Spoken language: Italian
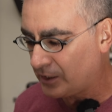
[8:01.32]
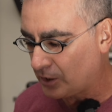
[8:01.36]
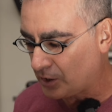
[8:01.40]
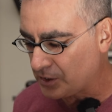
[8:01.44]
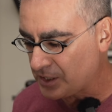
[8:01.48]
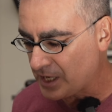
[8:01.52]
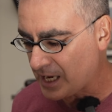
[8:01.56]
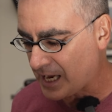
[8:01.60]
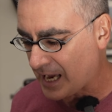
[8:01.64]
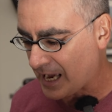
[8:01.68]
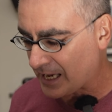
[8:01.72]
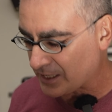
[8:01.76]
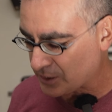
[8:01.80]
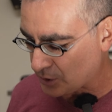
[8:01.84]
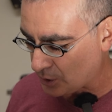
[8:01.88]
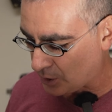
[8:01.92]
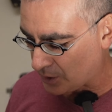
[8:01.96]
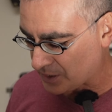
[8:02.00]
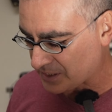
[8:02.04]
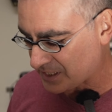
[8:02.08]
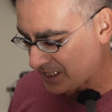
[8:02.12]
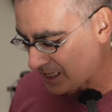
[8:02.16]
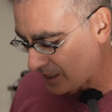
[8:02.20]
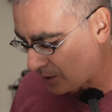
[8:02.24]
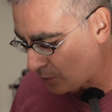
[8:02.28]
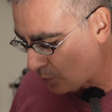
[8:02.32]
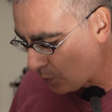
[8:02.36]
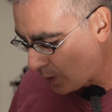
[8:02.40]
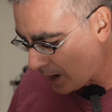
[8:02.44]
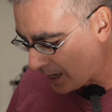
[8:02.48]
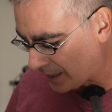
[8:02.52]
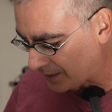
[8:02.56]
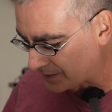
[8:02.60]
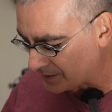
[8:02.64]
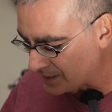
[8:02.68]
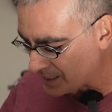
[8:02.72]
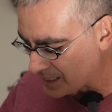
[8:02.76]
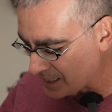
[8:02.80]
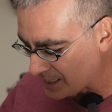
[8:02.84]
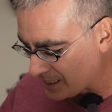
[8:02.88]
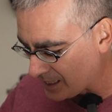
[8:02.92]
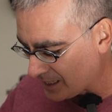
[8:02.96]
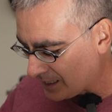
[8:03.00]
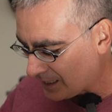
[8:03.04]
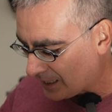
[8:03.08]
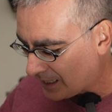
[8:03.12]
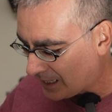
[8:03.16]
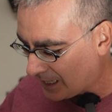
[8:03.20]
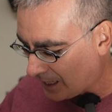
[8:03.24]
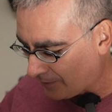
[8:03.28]
In ogni caso, se guardi
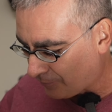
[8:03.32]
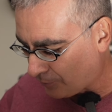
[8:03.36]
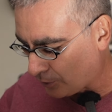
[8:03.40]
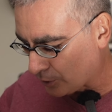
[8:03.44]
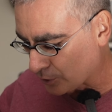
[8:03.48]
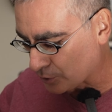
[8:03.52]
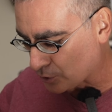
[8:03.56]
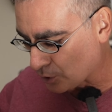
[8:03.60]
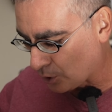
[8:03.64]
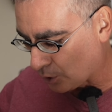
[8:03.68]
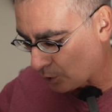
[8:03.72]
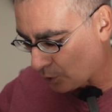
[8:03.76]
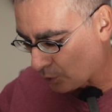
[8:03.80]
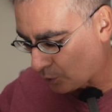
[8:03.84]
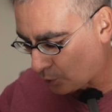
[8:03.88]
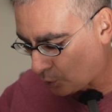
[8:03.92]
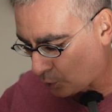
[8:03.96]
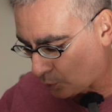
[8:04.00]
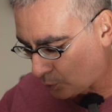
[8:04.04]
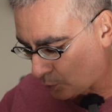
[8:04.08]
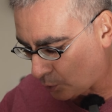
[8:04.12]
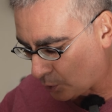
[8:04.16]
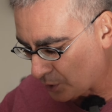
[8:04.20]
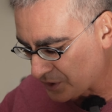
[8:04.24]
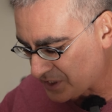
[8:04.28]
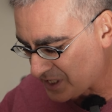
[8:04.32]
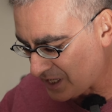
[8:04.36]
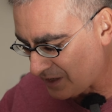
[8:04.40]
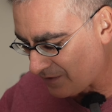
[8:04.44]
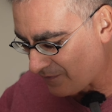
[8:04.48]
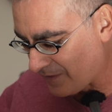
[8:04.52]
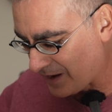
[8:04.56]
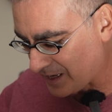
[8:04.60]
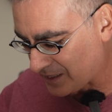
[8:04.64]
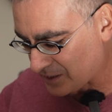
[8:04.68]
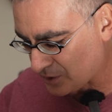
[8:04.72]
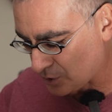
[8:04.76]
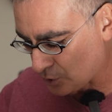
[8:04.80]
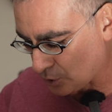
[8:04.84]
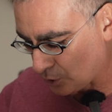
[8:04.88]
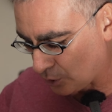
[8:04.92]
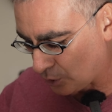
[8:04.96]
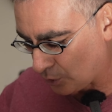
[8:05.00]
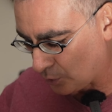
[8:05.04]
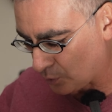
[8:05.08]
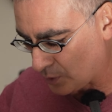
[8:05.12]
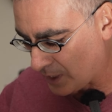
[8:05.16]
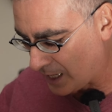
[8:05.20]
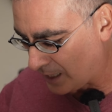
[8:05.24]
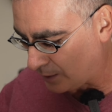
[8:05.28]
la foto così
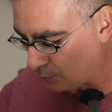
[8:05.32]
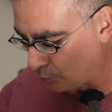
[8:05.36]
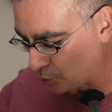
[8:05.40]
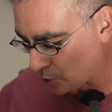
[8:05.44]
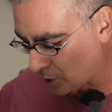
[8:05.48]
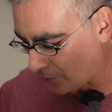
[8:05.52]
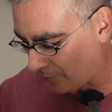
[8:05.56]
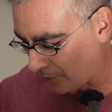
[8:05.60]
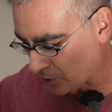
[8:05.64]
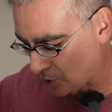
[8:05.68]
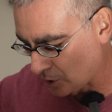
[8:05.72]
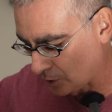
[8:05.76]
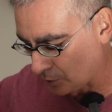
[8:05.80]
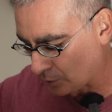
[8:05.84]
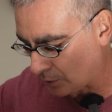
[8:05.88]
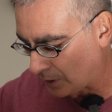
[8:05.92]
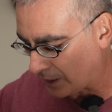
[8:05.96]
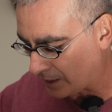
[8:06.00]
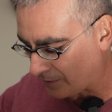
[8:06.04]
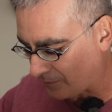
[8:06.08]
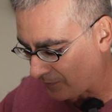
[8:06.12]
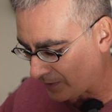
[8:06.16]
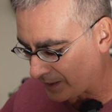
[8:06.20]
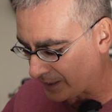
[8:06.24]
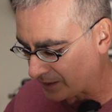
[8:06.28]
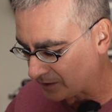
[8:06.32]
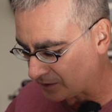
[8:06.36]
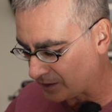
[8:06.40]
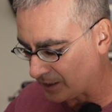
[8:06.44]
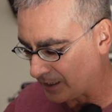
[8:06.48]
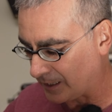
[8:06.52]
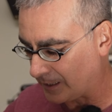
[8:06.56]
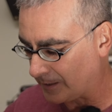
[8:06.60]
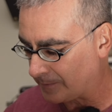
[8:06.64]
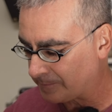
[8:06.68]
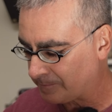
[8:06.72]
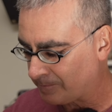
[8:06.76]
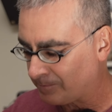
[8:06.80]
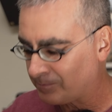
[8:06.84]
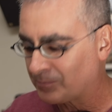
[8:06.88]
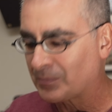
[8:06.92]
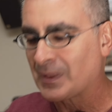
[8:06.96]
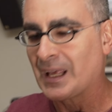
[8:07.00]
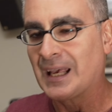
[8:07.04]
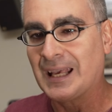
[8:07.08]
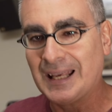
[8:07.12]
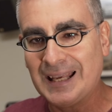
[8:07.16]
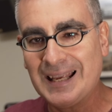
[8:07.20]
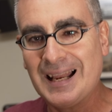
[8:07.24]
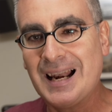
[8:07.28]
verso una luce facendola riflettere,
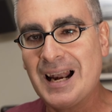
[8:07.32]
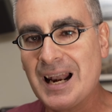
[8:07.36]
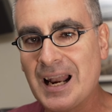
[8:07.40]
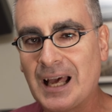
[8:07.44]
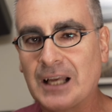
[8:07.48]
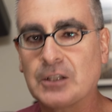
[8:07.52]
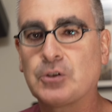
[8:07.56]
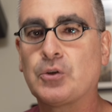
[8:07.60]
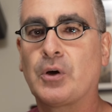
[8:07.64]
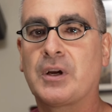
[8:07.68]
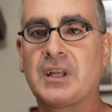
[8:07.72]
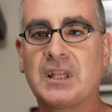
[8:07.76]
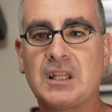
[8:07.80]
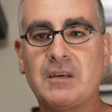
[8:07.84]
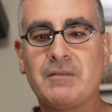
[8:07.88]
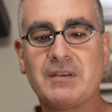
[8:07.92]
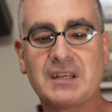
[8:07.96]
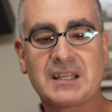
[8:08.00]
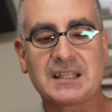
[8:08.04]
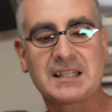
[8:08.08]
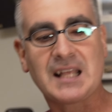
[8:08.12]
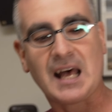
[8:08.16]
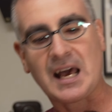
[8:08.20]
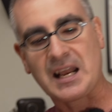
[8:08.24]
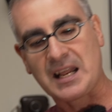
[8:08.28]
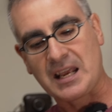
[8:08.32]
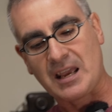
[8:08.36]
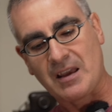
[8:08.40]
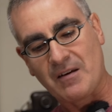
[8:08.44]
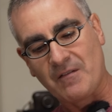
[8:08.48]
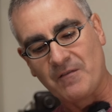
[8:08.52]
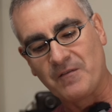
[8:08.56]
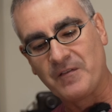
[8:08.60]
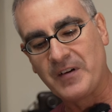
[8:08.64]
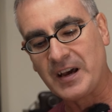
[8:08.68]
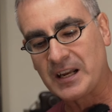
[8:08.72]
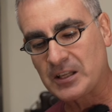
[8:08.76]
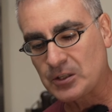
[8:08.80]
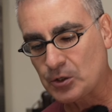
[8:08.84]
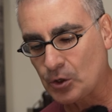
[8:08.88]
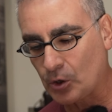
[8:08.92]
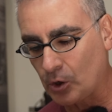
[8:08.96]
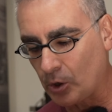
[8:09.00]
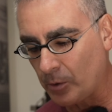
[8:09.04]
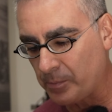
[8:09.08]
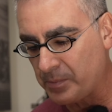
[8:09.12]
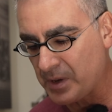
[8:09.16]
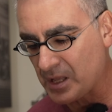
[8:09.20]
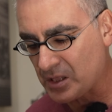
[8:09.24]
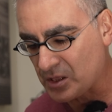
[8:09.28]
il lato che deve stare verso
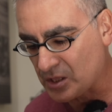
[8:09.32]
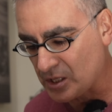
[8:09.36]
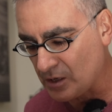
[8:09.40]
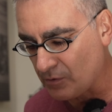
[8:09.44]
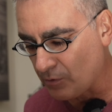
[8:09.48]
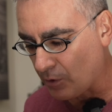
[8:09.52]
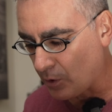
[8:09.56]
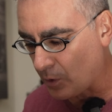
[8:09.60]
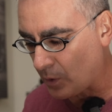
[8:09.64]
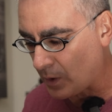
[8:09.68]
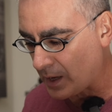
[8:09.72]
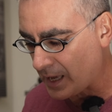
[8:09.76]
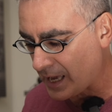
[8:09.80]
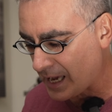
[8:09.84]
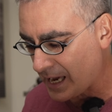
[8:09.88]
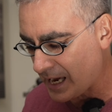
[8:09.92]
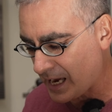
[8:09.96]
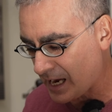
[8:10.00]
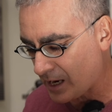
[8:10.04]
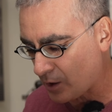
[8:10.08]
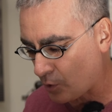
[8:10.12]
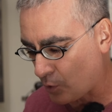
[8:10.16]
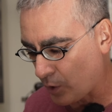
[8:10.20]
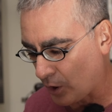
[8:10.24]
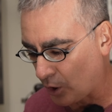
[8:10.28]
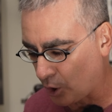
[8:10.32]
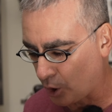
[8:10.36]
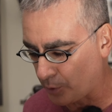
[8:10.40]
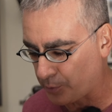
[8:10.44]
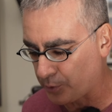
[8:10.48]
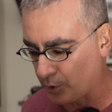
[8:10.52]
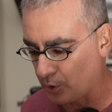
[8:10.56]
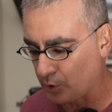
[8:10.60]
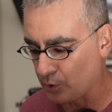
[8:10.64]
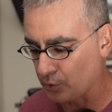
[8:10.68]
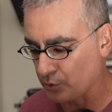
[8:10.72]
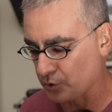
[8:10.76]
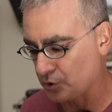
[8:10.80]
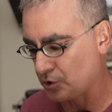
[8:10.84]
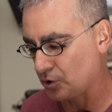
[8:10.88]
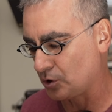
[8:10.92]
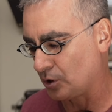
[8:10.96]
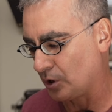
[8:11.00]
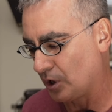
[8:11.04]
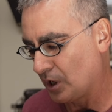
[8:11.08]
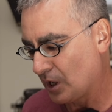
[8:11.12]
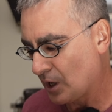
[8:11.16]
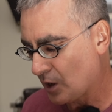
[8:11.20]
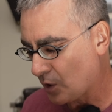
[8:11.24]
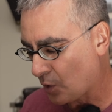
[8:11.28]
l'obiettivo è quello più
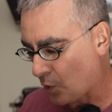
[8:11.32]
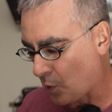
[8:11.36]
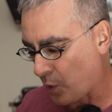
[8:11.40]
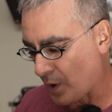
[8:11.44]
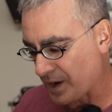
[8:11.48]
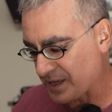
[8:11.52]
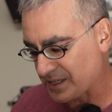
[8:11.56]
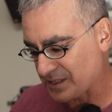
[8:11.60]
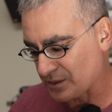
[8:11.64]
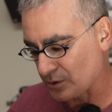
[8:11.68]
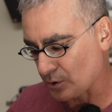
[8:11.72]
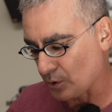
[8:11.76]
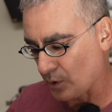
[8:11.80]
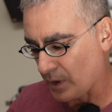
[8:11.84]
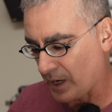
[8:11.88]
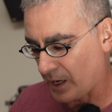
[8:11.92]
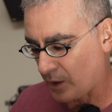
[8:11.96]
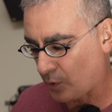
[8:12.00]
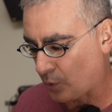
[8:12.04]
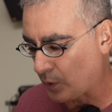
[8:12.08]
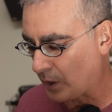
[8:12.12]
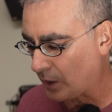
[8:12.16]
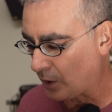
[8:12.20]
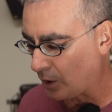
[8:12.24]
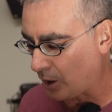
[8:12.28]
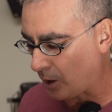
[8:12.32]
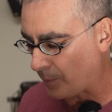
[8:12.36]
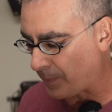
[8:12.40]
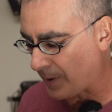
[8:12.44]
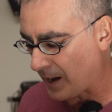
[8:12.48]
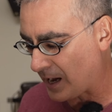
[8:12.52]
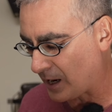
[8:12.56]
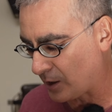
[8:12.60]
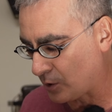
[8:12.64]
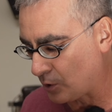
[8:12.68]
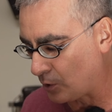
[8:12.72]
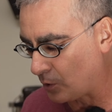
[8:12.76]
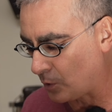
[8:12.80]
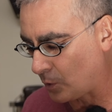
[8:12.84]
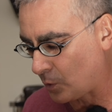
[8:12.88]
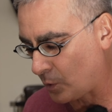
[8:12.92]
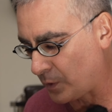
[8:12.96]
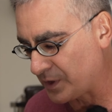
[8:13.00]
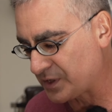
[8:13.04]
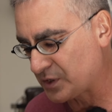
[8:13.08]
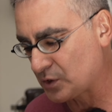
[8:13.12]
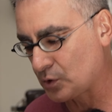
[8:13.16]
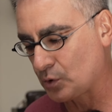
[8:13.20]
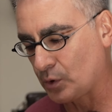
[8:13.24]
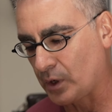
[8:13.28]
lucido, questo è quello opaco,
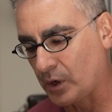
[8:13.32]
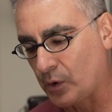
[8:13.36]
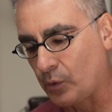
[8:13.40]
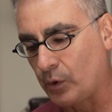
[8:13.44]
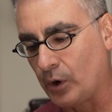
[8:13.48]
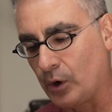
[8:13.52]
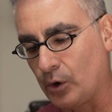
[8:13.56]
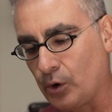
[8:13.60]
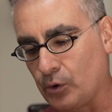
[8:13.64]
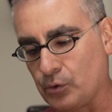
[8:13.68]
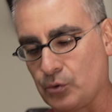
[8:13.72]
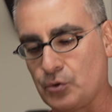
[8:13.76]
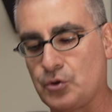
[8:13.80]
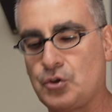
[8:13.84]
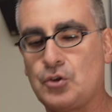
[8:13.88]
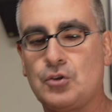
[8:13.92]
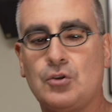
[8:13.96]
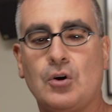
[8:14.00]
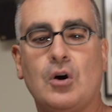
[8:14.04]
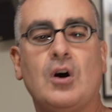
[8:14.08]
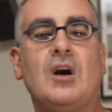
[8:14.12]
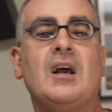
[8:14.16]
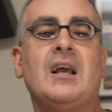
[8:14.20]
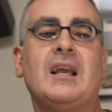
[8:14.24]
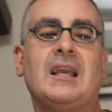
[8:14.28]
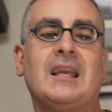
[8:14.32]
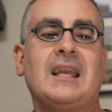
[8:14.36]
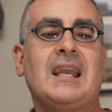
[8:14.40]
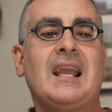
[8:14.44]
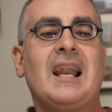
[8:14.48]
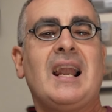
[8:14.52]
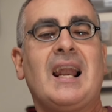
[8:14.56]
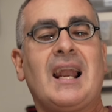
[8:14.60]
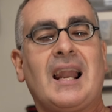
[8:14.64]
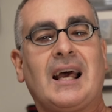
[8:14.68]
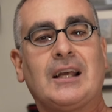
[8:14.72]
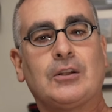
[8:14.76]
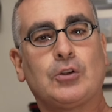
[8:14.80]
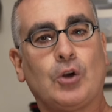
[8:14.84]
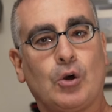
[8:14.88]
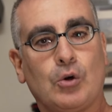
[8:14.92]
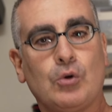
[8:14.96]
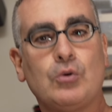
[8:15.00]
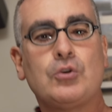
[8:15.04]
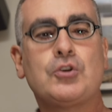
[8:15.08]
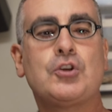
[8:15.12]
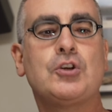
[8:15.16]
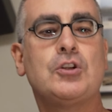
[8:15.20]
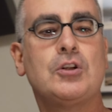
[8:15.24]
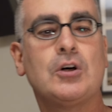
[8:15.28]
questo è quello lucido. Il lato
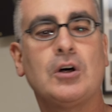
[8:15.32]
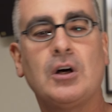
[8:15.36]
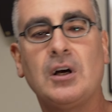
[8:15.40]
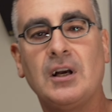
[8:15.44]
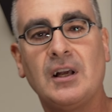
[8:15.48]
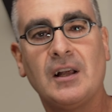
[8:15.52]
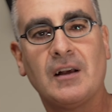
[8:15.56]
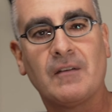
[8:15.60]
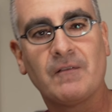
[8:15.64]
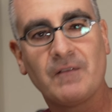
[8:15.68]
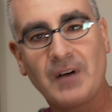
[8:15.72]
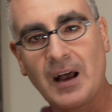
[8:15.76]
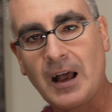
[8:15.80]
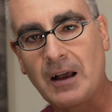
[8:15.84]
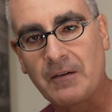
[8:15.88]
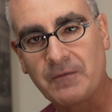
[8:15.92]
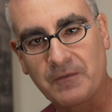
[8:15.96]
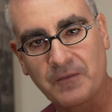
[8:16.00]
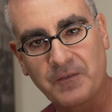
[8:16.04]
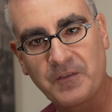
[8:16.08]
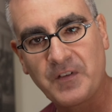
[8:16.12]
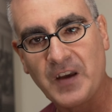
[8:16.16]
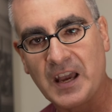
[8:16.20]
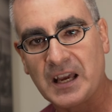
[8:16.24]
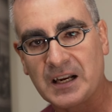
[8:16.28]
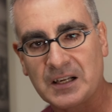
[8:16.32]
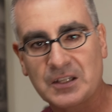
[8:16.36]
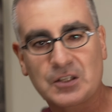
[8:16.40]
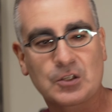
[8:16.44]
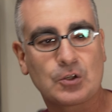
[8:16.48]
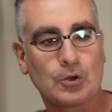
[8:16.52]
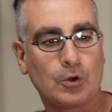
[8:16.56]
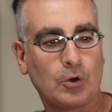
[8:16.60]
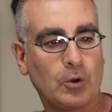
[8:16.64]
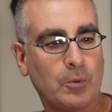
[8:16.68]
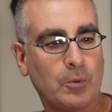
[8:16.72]
lucido va verso